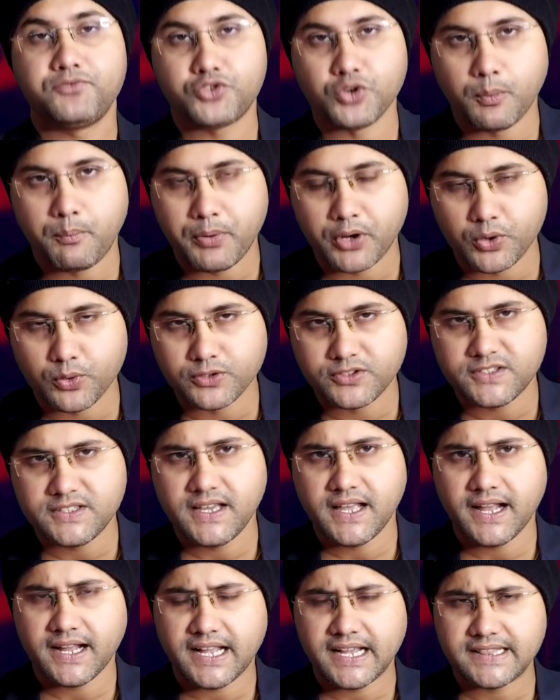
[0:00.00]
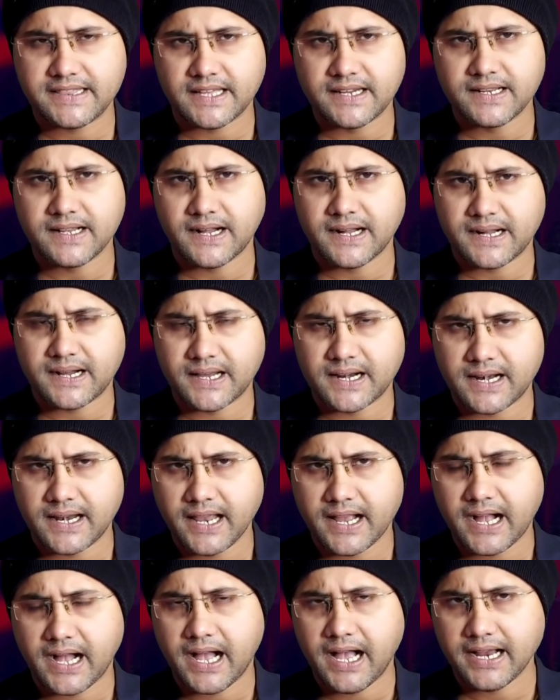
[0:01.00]
जो पड़ोसी हैं केतन कक्कर ने
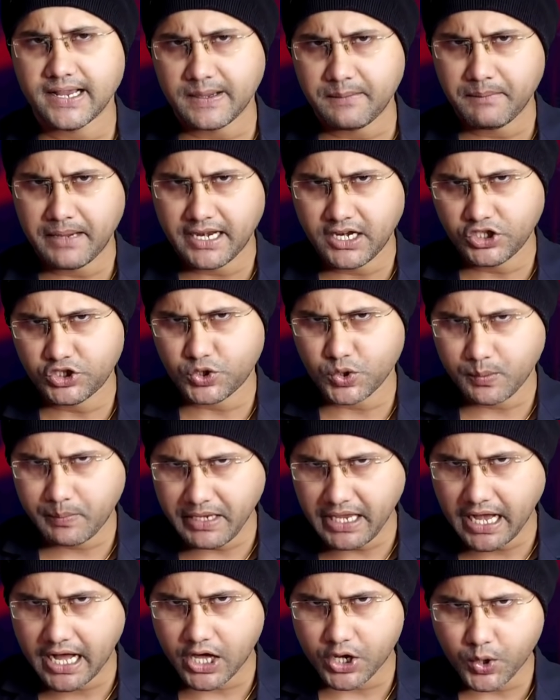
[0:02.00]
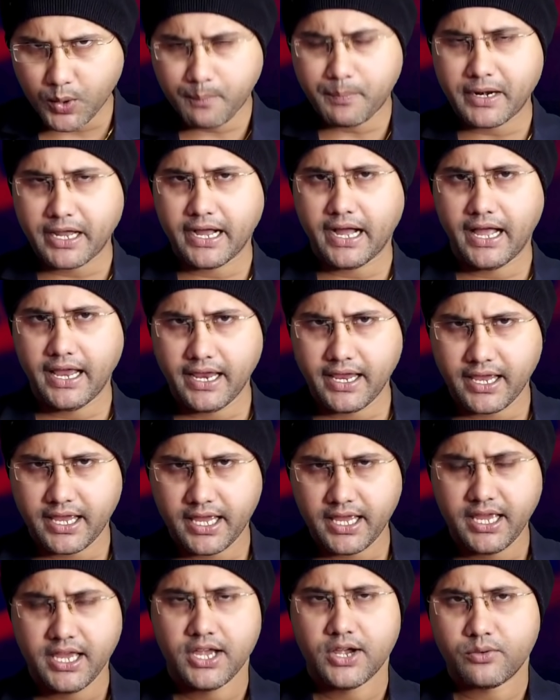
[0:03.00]
कहा कि मैंने जो भी आरोप लगाए
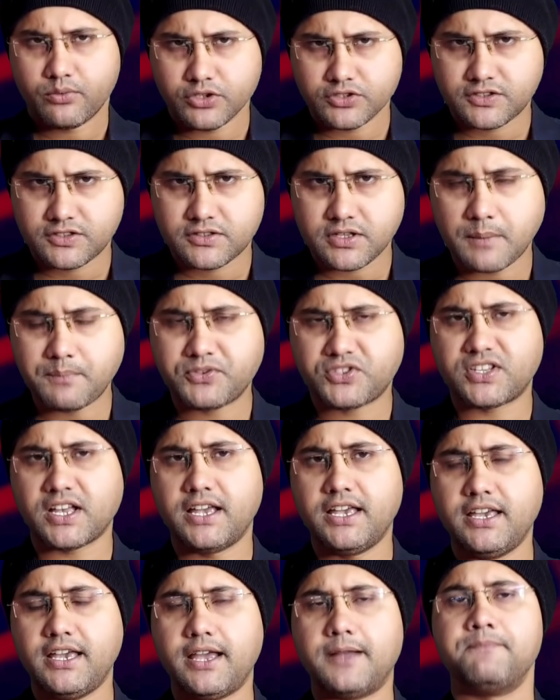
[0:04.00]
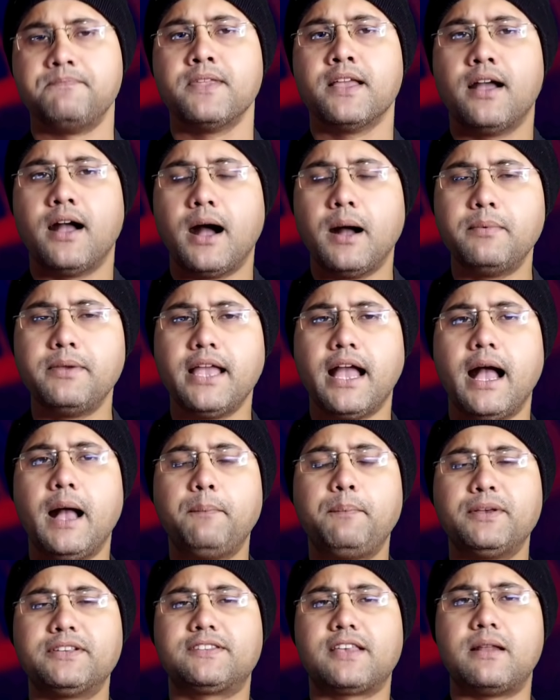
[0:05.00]
हैं वो सब सही है अब यहां
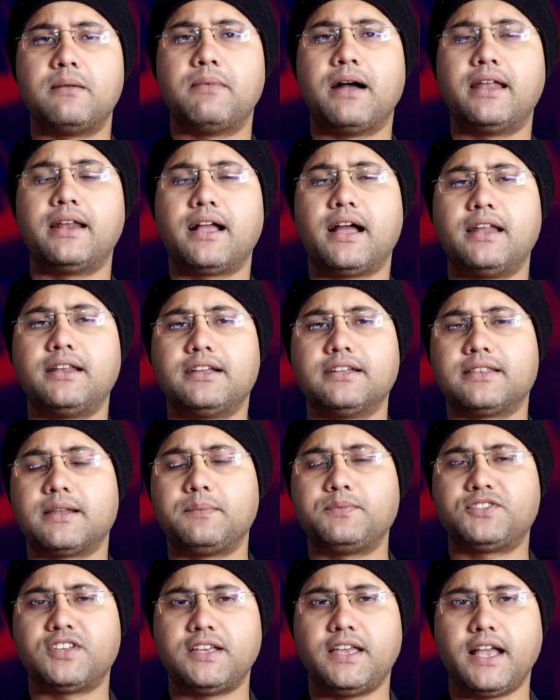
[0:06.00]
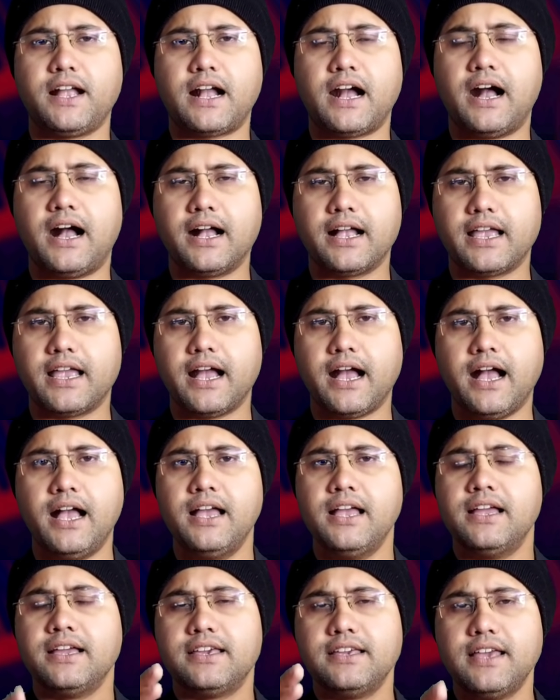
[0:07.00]
पे सलमान खान की तरफ से यह कहा गया
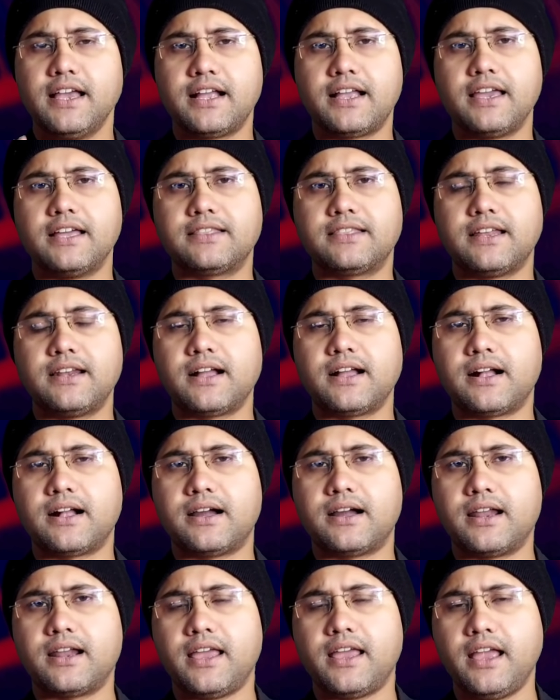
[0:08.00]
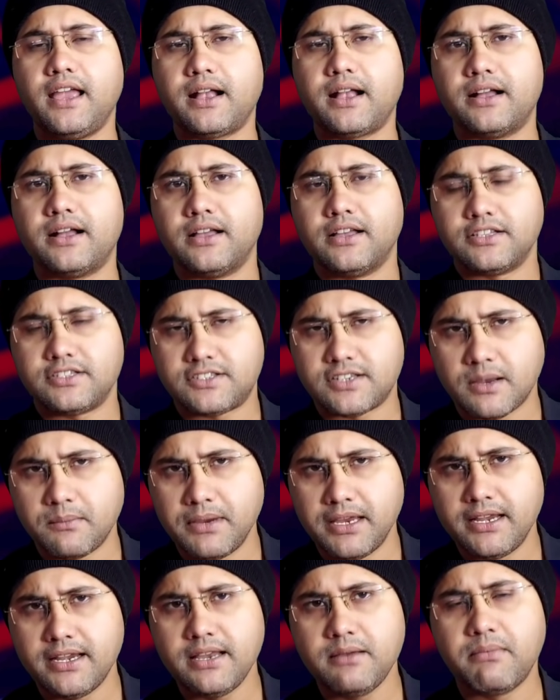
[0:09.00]
कि ये केतन कक्कर एक
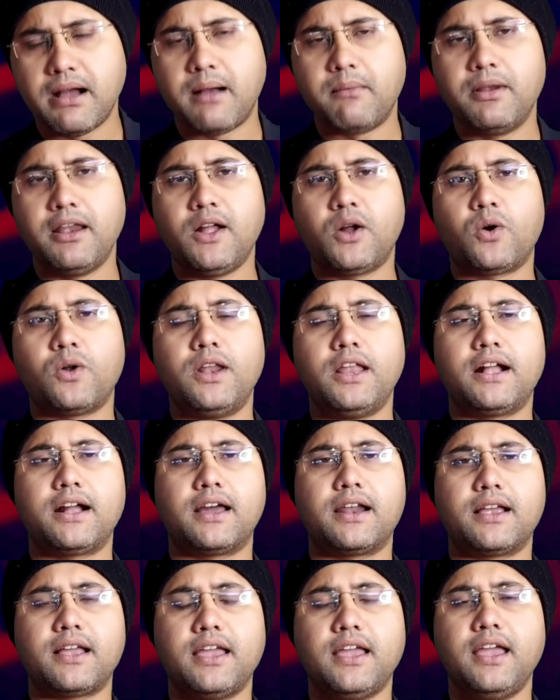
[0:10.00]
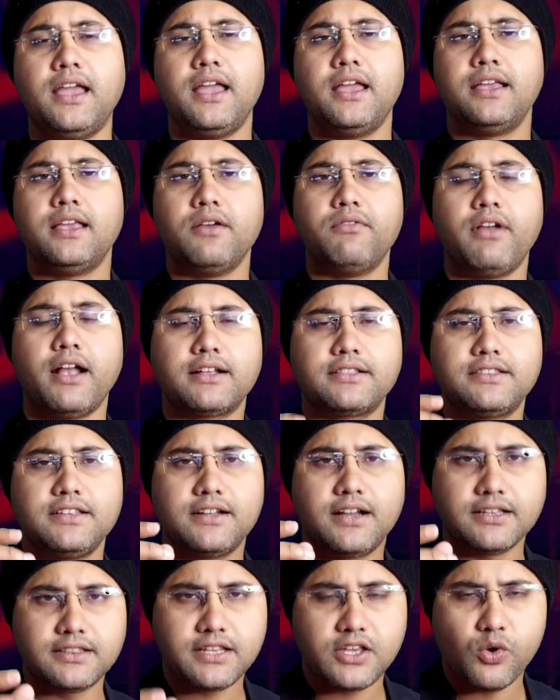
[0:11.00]
जमीनी मामले को लेकर के ये
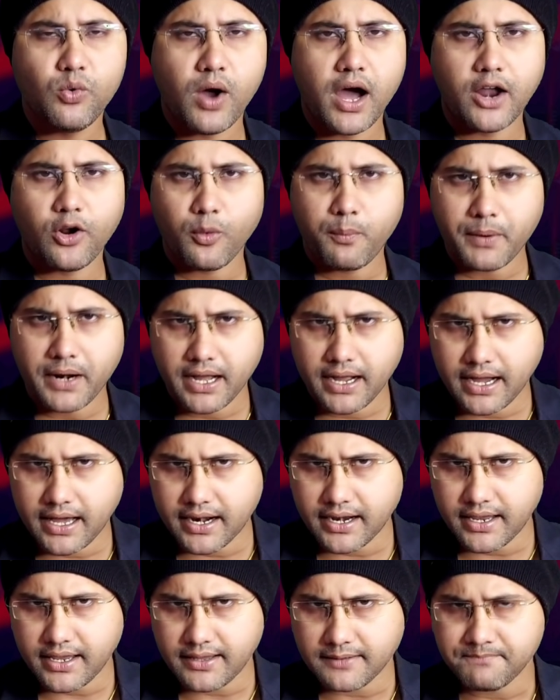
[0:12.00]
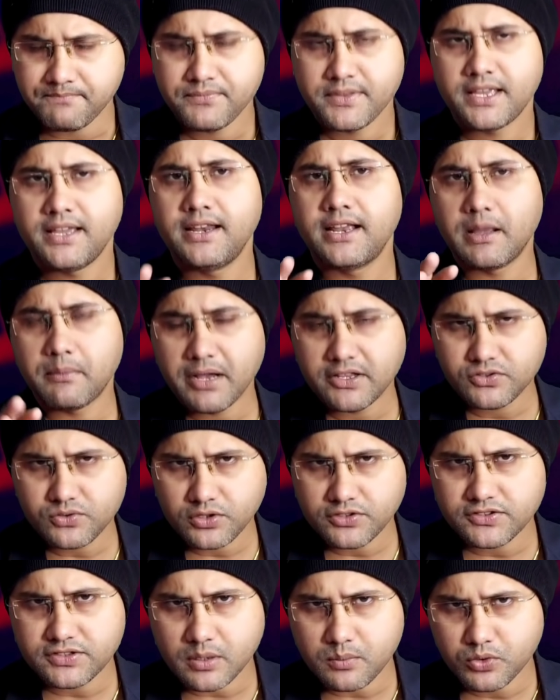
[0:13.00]
व्यक्तिगत क्यों आरोप लगा रहे हैं इनके पास
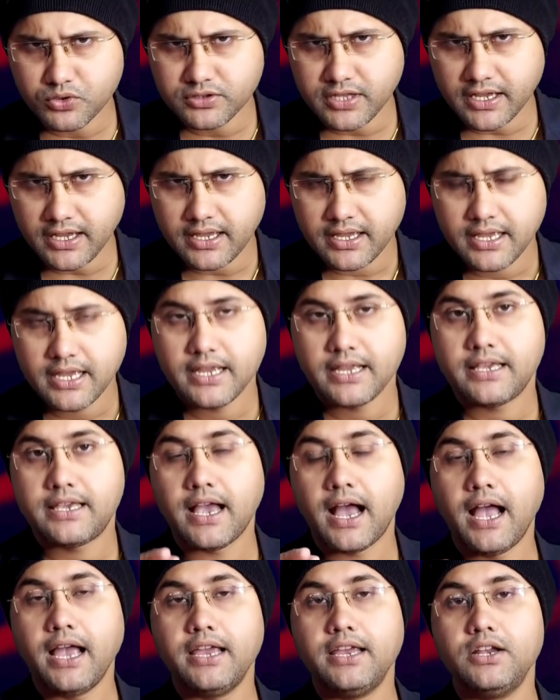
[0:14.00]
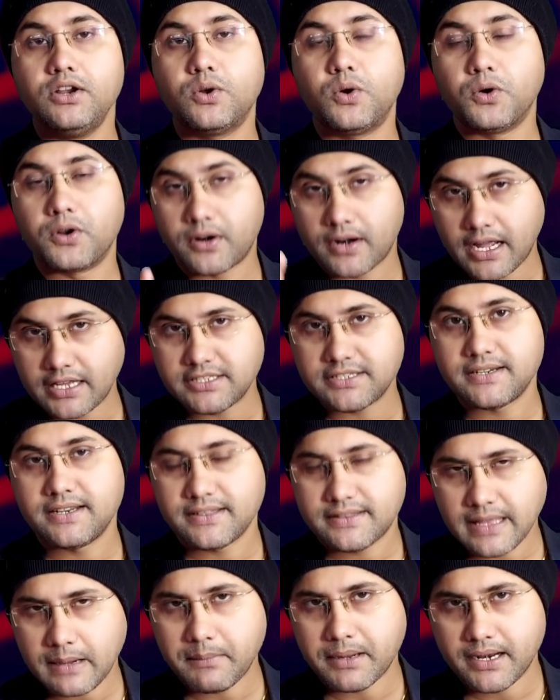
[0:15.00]
कोई सबूत है क्या इनको
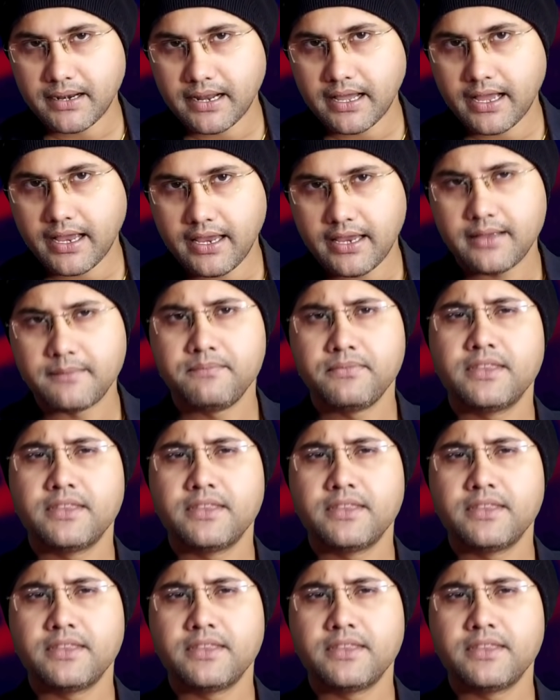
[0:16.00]
राजनेता बनना है